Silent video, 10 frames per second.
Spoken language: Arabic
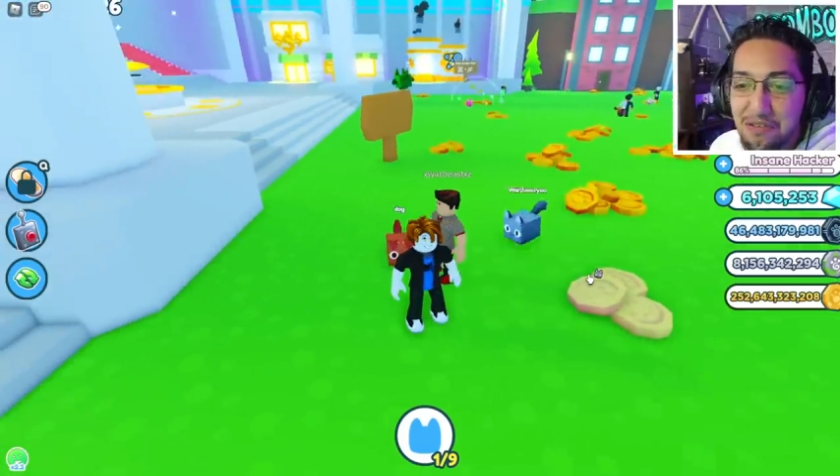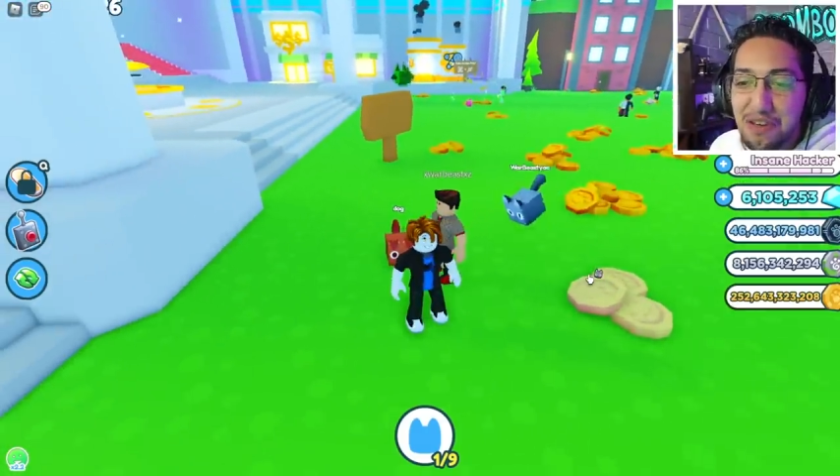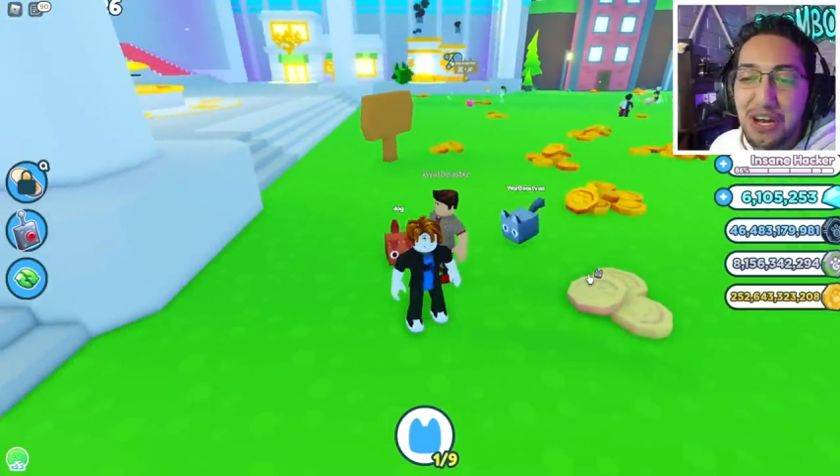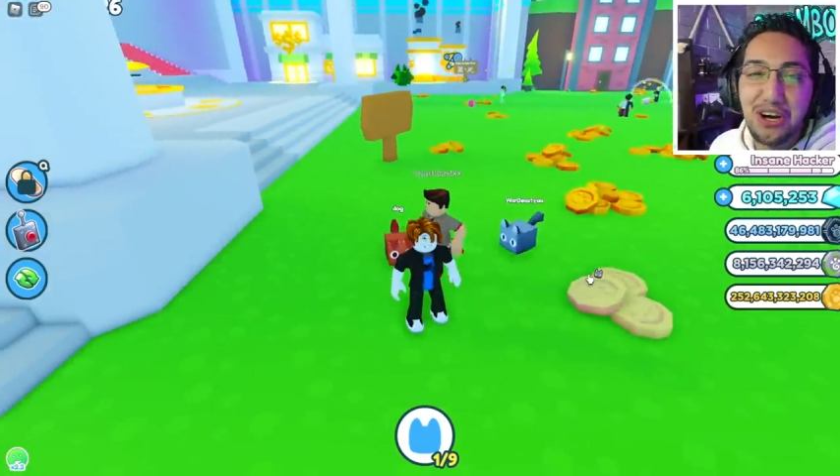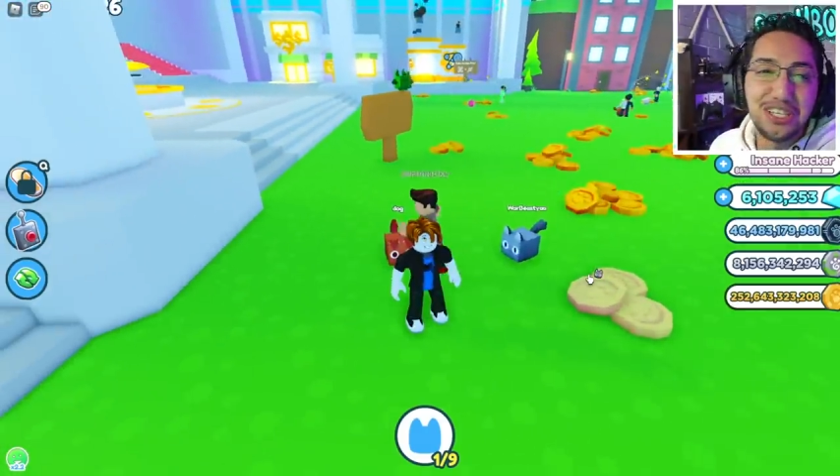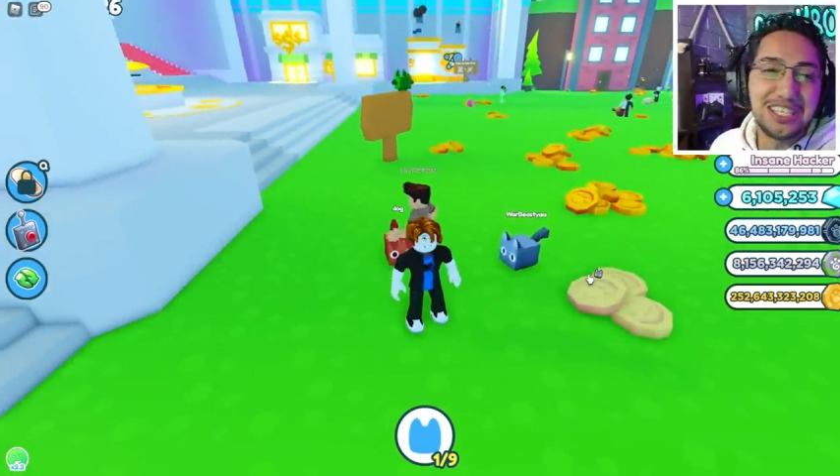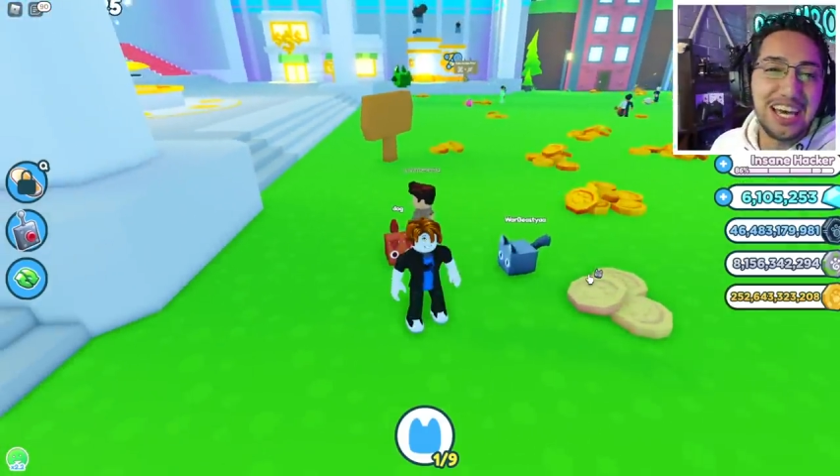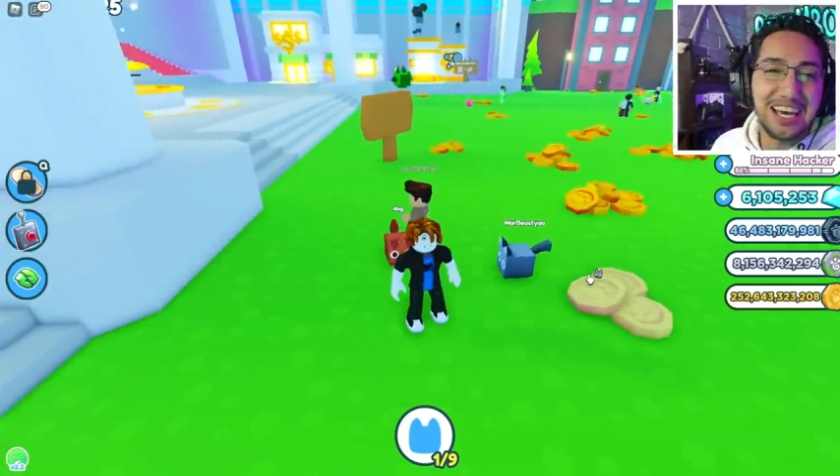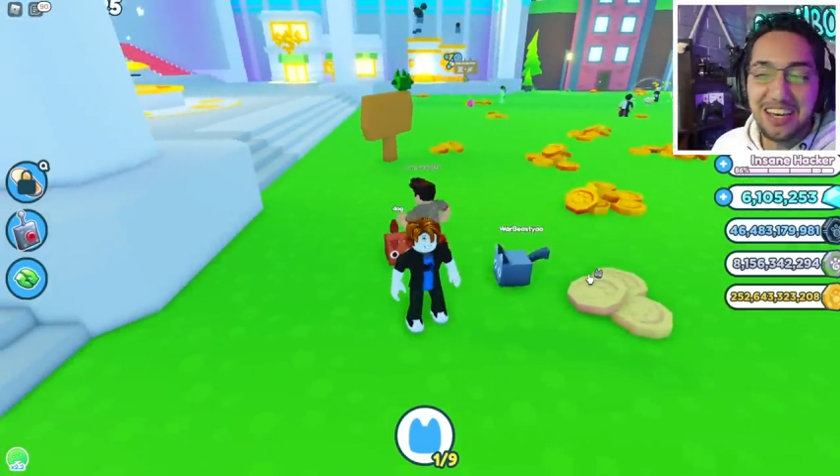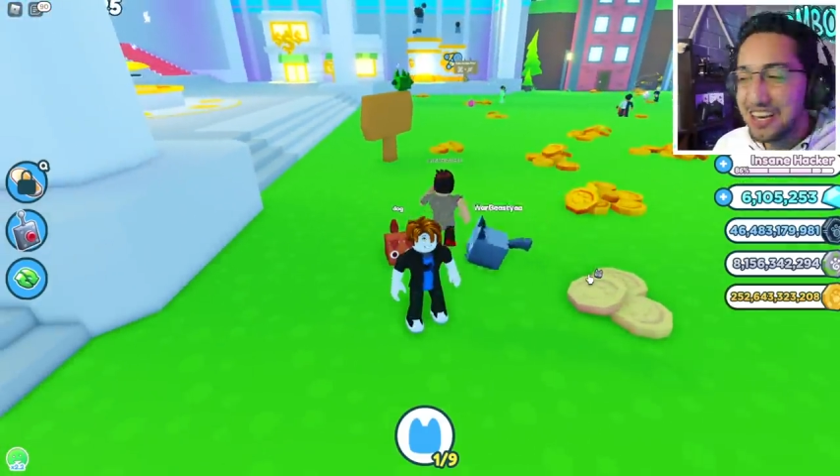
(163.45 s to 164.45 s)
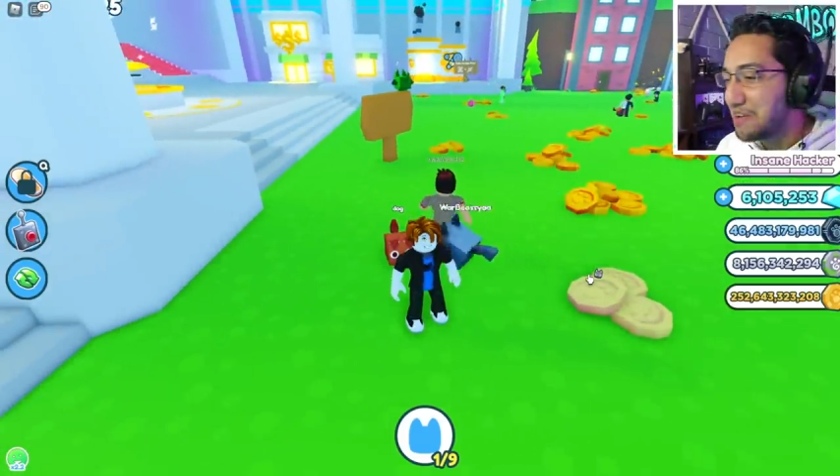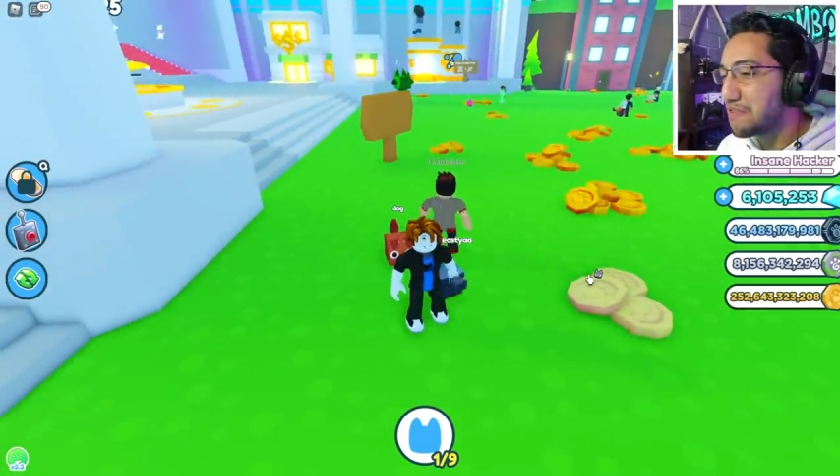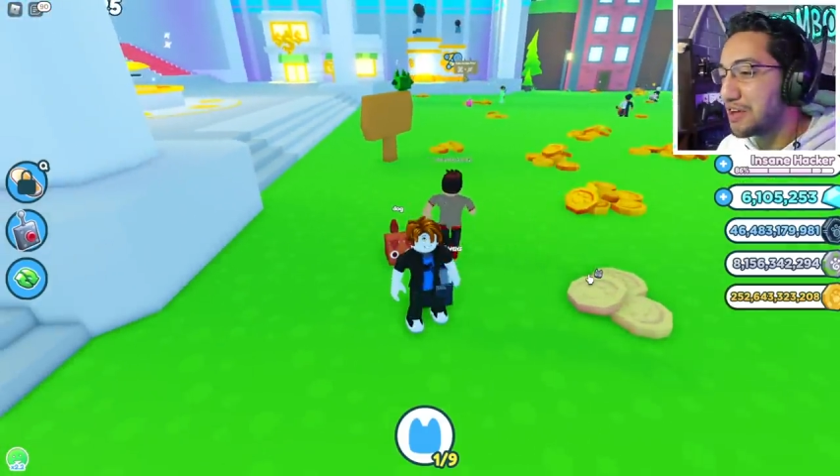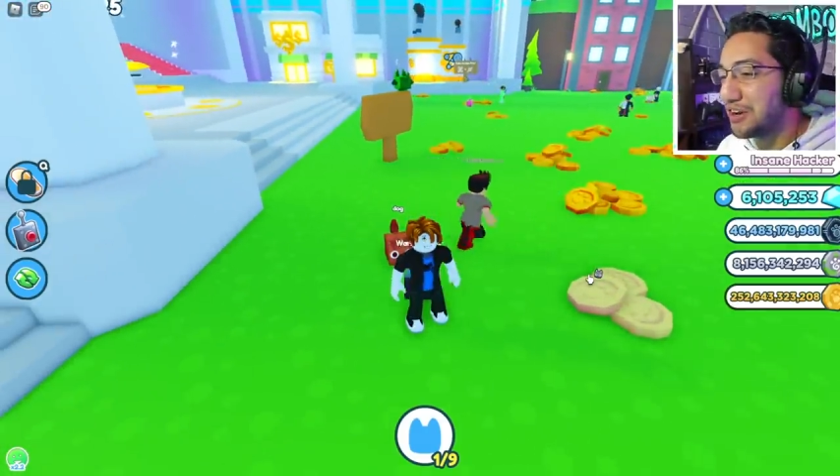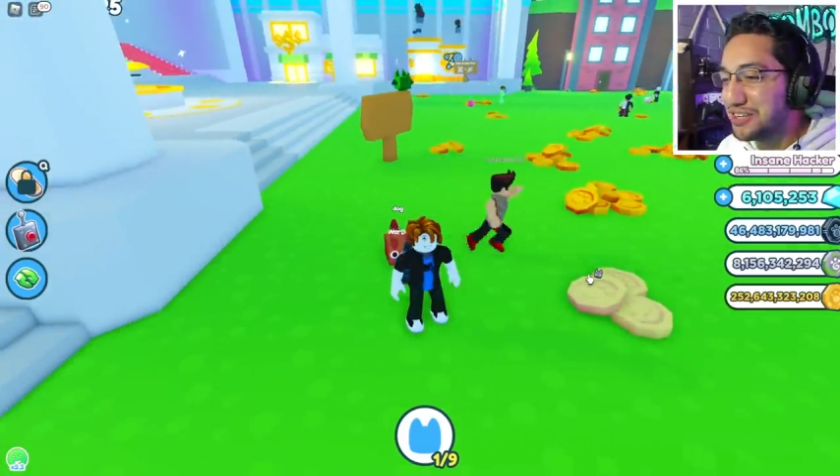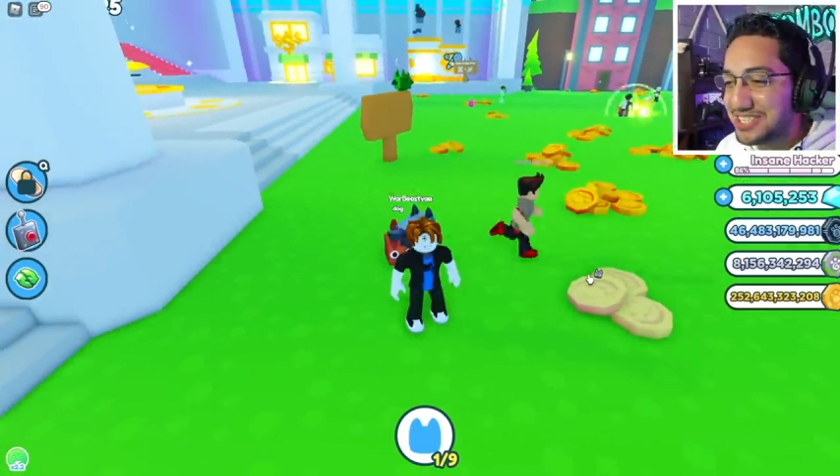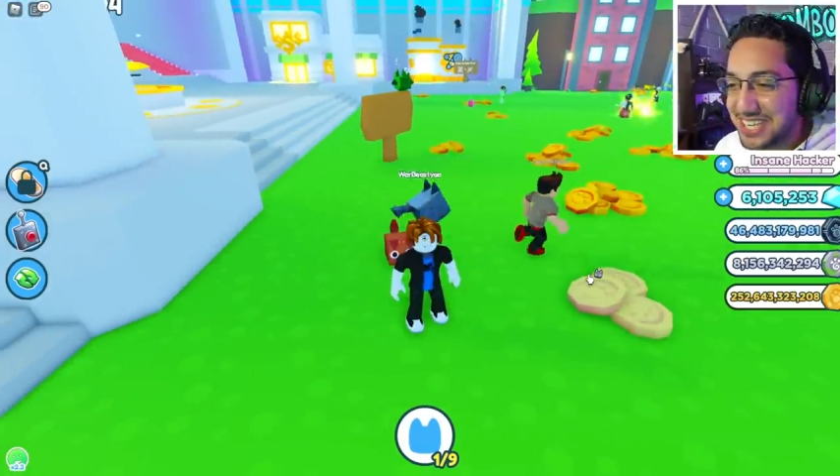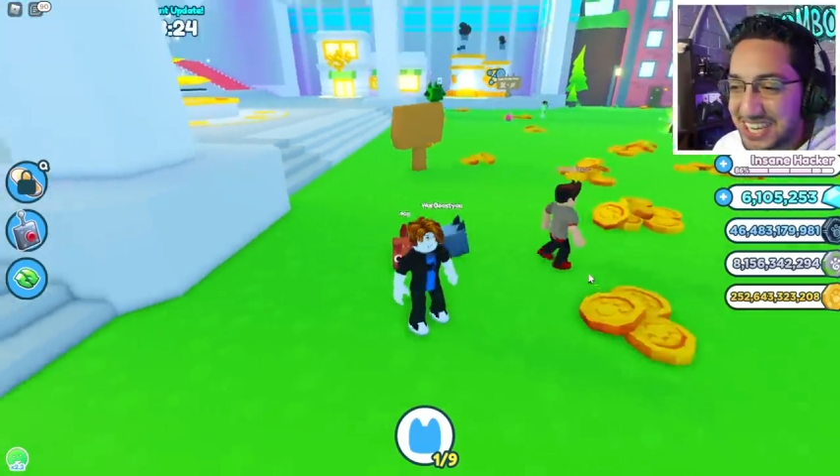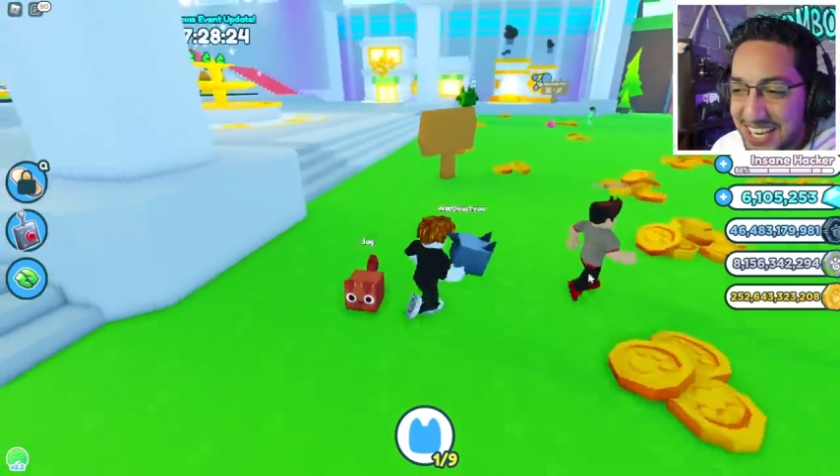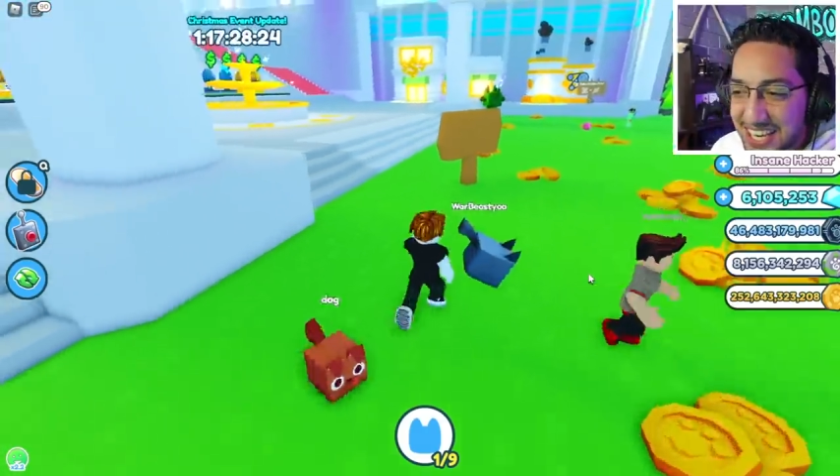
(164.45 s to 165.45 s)
فلوسي
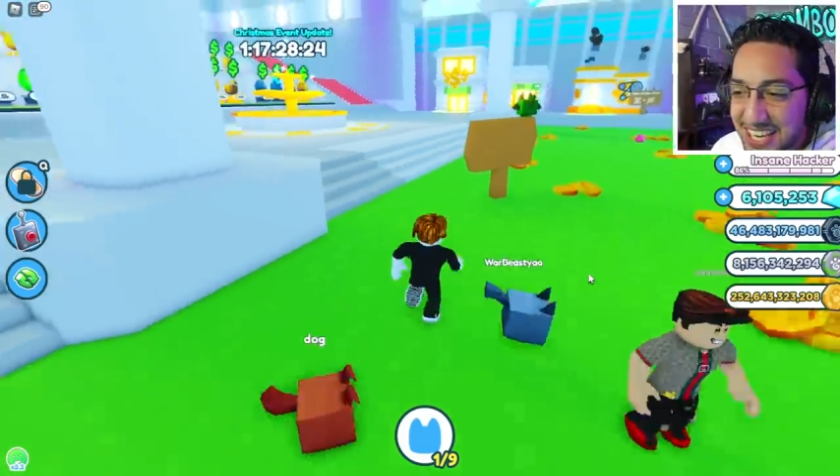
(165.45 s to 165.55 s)
فلوسي